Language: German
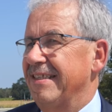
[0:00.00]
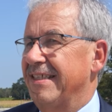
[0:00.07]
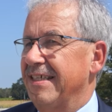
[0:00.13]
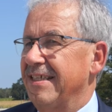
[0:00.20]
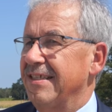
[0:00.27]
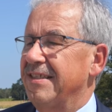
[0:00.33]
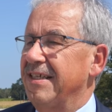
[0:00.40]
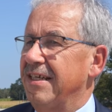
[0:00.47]

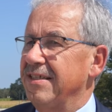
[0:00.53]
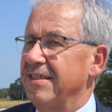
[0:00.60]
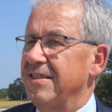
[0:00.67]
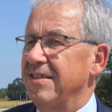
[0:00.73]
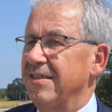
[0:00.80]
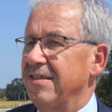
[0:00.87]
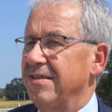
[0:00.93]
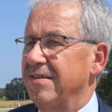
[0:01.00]
Da, da es
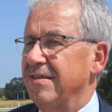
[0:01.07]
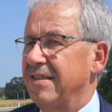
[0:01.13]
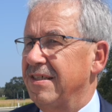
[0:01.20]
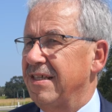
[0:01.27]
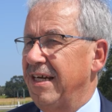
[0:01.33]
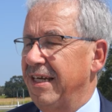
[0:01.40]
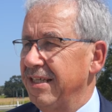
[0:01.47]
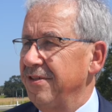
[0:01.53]
äh,
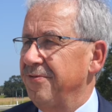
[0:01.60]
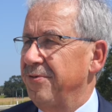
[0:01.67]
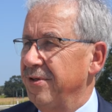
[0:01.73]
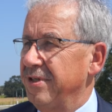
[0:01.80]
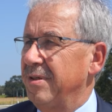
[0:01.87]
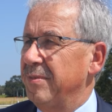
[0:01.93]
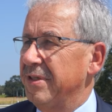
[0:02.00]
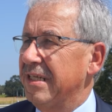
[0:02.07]
keine
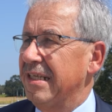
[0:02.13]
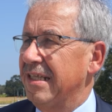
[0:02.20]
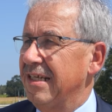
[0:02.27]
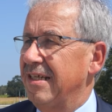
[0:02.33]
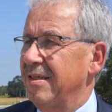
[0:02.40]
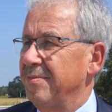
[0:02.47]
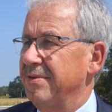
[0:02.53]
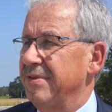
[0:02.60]
Fördermittel
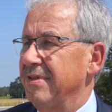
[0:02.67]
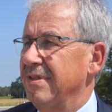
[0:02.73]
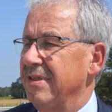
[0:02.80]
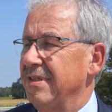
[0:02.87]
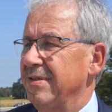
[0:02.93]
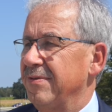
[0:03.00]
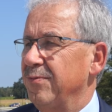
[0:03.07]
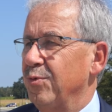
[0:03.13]
gab, äh,
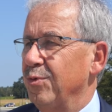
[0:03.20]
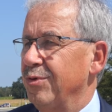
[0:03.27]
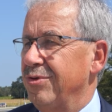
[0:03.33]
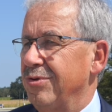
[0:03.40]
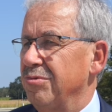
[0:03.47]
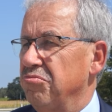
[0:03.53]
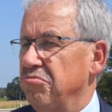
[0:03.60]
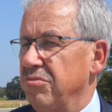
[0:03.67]
wo
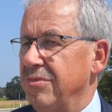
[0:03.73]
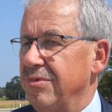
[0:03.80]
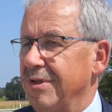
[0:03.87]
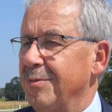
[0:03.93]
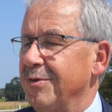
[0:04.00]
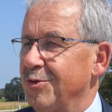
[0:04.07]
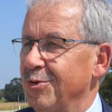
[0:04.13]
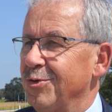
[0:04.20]
ich, äh, ich
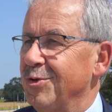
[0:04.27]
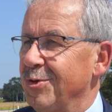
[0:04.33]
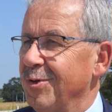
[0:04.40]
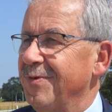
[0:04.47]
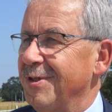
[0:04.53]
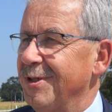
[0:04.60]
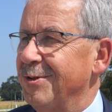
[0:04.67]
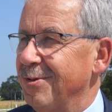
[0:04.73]
sag mal, schon ein
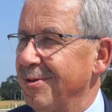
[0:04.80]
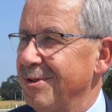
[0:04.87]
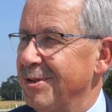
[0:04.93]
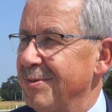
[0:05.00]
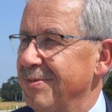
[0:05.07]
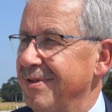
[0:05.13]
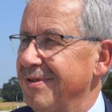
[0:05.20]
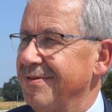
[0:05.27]
Stück weit
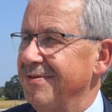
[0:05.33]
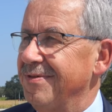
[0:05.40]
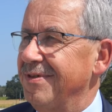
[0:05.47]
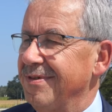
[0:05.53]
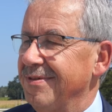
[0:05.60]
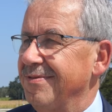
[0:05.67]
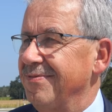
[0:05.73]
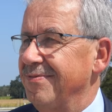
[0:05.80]
enttäuscht bin.
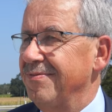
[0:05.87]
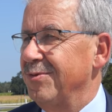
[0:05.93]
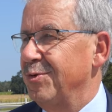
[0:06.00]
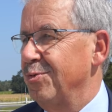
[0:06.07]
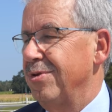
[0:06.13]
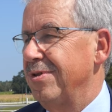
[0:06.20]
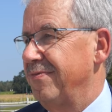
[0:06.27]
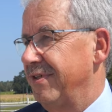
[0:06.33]
Äh,
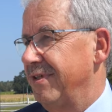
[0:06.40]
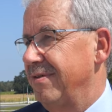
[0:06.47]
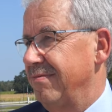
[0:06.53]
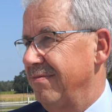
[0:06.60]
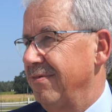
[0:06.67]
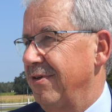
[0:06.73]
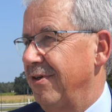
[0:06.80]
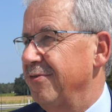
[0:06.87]
Schulen
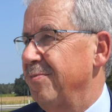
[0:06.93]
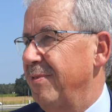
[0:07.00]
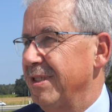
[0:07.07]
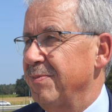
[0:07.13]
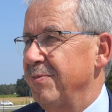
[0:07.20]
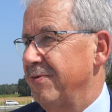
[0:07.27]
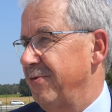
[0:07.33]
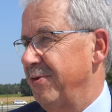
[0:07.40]
werden
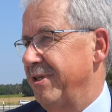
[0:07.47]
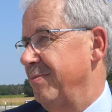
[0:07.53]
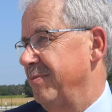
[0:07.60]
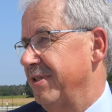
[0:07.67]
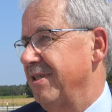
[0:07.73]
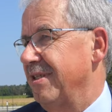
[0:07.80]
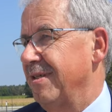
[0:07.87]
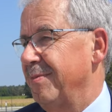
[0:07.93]
oftmals mit
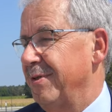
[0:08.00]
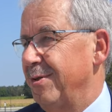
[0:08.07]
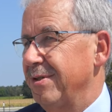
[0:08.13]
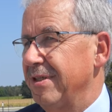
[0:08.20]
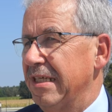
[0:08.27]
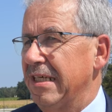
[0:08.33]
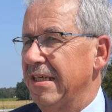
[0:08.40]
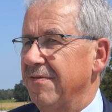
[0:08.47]
Fördermitteln
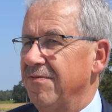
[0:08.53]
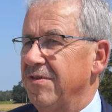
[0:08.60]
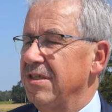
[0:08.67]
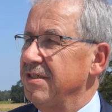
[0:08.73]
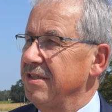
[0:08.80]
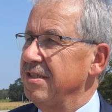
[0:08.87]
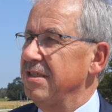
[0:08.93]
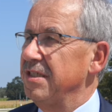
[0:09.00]
gebaut.
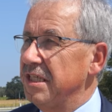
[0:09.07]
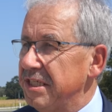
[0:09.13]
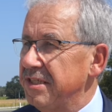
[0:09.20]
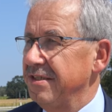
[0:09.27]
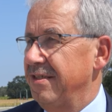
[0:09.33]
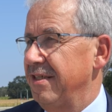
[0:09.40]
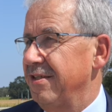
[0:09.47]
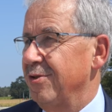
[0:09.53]
Wir sind nicht
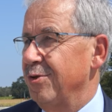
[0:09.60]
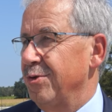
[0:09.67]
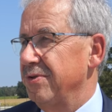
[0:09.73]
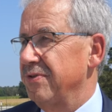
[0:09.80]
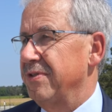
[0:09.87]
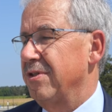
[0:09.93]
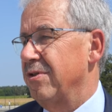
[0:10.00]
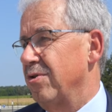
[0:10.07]
in den
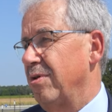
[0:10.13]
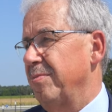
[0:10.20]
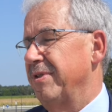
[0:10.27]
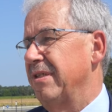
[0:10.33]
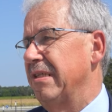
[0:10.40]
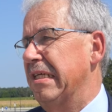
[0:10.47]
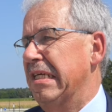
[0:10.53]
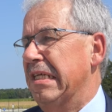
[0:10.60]
Genuss
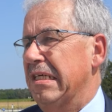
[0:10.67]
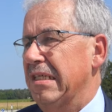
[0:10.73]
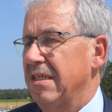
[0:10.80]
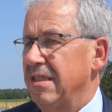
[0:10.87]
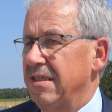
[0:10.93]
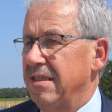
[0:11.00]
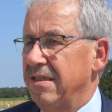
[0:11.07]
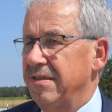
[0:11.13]
gekommen.
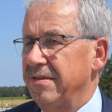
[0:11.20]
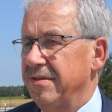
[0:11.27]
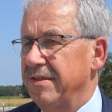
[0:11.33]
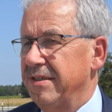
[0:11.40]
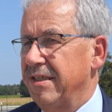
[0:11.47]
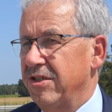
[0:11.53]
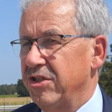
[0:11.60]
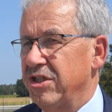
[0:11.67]
Äh,
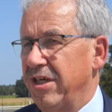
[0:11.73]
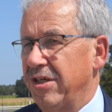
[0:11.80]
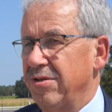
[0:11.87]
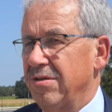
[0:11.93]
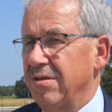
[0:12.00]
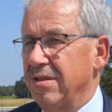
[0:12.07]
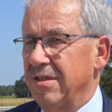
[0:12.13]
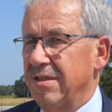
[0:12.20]
die
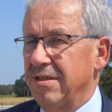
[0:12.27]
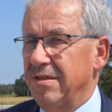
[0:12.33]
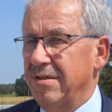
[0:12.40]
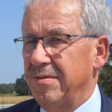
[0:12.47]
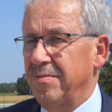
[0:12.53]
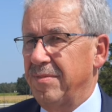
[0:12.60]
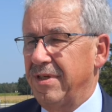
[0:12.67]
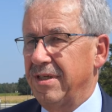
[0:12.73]
Entscheidung
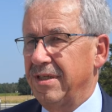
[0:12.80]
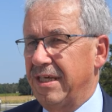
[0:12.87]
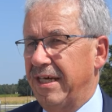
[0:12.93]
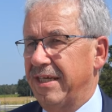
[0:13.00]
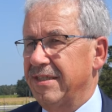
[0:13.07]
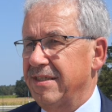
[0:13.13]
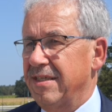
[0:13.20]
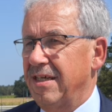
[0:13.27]
äh, im
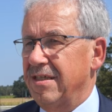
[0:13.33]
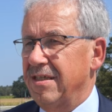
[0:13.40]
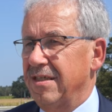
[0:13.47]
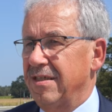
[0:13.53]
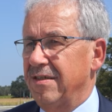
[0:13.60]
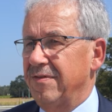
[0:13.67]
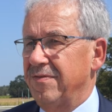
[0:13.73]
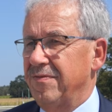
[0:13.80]
Kreistag äh,
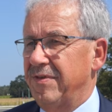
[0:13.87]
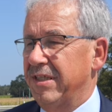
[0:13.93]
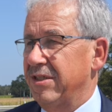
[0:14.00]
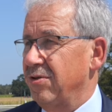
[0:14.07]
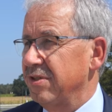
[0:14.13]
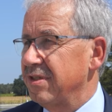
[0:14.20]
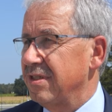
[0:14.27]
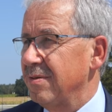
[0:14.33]
war
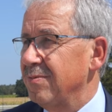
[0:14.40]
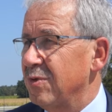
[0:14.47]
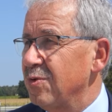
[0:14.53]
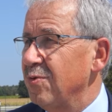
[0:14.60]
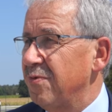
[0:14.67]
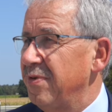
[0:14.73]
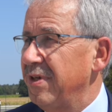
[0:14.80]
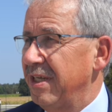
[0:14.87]
trotzdem
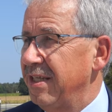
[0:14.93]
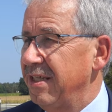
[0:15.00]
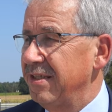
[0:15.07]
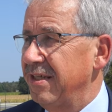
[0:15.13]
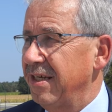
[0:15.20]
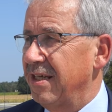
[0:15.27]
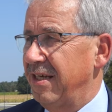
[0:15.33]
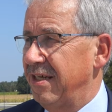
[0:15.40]
zu
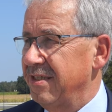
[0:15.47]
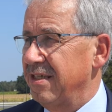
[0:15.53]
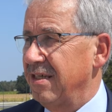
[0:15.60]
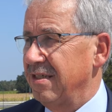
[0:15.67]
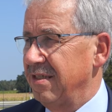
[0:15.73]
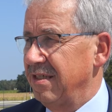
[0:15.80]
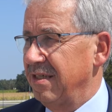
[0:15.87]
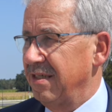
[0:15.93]
fällen. Der
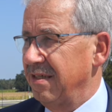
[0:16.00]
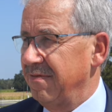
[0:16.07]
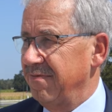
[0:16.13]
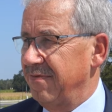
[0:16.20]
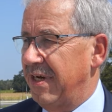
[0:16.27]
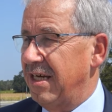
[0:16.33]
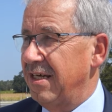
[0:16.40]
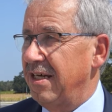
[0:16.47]
Kreistag
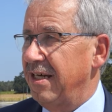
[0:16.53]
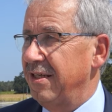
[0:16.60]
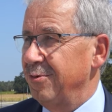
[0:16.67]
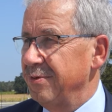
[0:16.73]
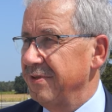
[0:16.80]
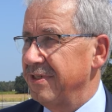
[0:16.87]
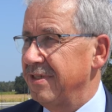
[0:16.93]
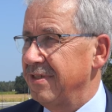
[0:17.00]
war an
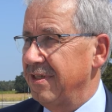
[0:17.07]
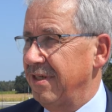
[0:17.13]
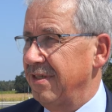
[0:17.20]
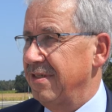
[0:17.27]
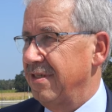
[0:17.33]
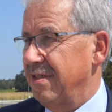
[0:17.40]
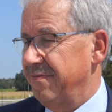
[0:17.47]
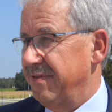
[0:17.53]
unserer
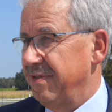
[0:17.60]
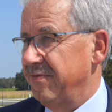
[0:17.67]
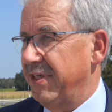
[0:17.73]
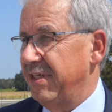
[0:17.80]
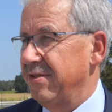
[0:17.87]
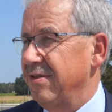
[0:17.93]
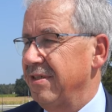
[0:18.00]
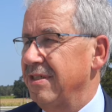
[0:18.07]
Seite der
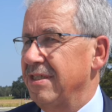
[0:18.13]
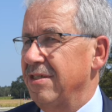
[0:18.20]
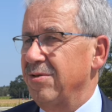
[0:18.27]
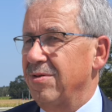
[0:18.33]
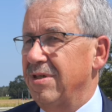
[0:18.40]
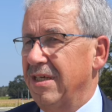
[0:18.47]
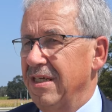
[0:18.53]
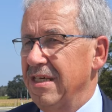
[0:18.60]
Verwalter und gesagt,
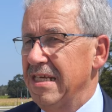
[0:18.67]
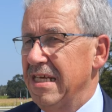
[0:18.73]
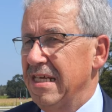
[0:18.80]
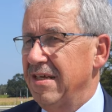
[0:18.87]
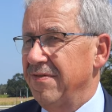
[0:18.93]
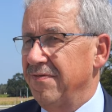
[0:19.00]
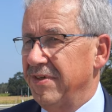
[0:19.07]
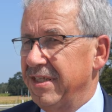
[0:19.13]
okay,
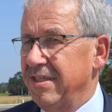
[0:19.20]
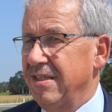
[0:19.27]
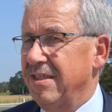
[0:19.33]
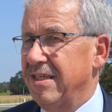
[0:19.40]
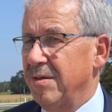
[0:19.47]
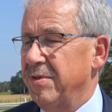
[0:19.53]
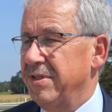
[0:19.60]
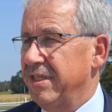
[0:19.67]

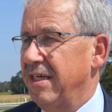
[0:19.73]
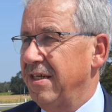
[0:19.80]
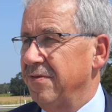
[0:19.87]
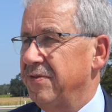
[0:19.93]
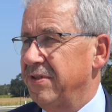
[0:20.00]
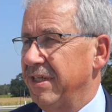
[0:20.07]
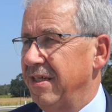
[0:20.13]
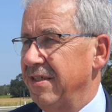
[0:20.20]
wenn der
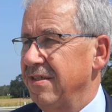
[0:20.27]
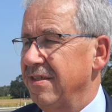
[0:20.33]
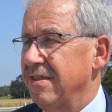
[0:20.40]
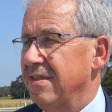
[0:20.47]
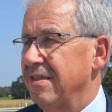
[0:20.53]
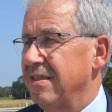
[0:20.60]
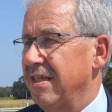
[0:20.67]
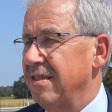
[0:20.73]
Bedarf da
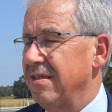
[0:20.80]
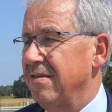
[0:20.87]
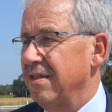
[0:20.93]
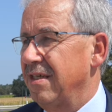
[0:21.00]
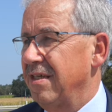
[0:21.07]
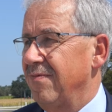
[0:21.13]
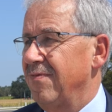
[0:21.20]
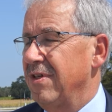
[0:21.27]
ist,
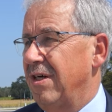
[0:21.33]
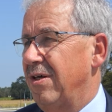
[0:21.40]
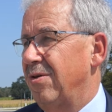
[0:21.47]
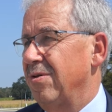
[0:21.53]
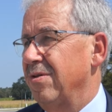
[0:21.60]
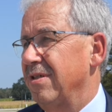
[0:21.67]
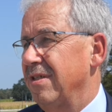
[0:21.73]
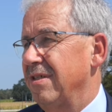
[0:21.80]
dann gehen wir
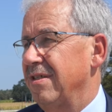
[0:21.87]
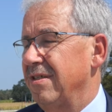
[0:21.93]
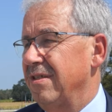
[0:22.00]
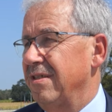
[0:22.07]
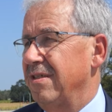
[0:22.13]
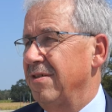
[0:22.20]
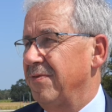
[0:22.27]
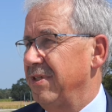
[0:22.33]
auch
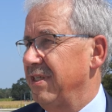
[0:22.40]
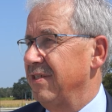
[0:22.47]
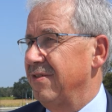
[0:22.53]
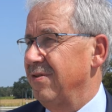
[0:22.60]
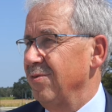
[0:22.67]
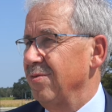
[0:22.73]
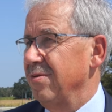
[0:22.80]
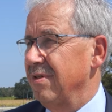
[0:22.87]
äh, in die
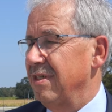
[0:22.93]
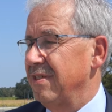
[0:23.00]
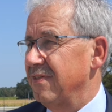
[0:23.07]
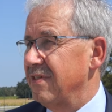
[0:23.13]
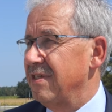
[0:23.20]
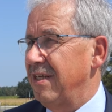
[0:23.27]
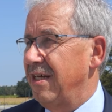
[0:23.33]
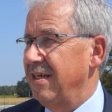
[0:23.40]
Finanzierung
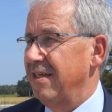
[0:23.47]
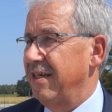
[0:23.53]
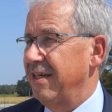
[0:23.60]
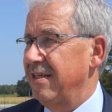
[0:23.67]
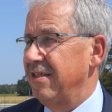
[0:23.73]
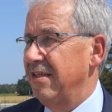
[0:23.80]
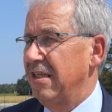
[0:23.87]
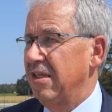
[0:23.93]
ganz klar
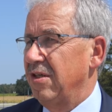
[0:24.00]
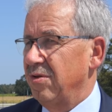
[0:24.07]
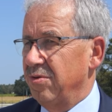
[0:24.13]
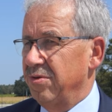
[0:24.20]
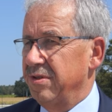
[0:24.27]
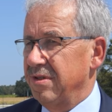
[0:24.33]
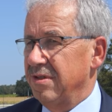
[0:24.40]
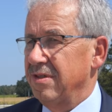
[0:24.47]
rein
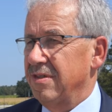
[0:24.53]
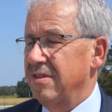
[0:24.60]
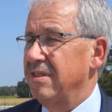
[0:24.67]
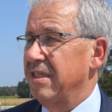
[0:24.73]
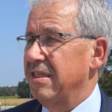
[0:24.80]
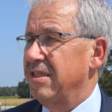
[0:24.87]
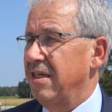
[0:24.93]
und es ist in der